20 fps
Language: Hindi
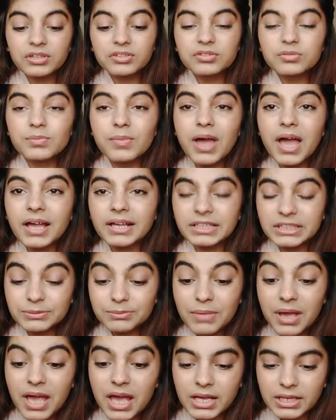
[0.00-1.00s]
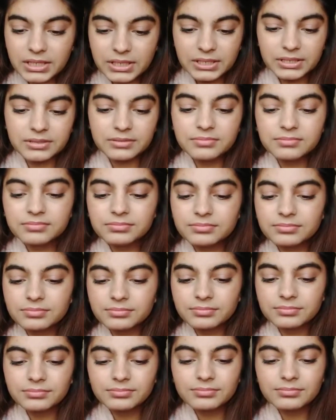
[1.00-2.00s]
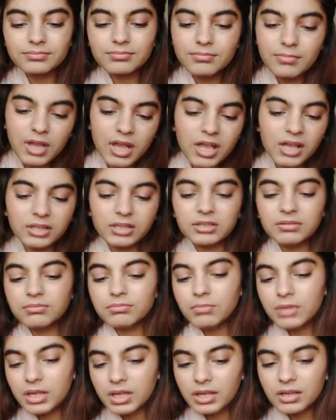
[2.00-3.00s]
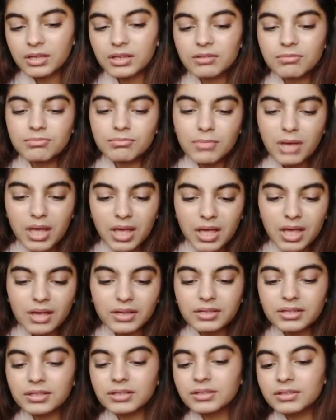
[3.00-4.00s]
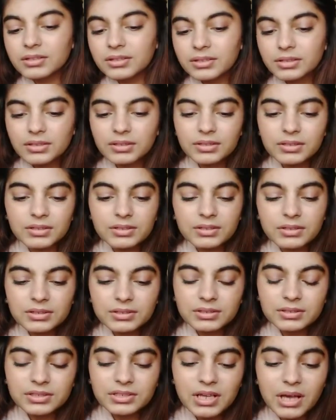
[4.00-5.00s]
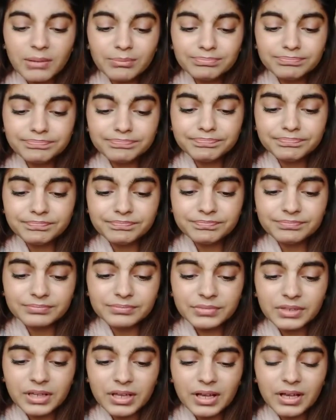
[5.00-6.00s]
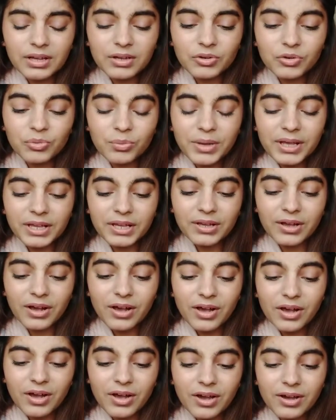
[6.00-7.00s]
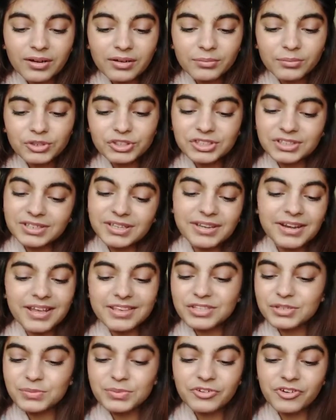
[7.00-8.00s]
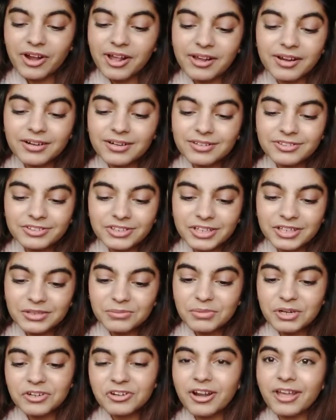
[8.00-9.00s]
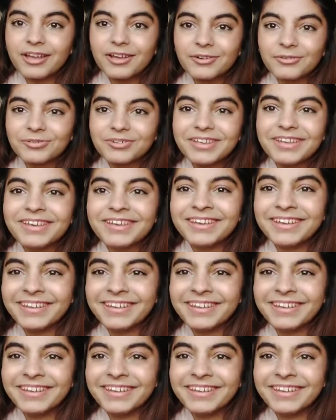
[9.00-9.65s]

हैं मैगी मैगी मैगी मैगी मैगी यम ओ माय गॉड मुझे ये रेसिपी ट्राई करनी चाहिए मैं ट्राई करूँगी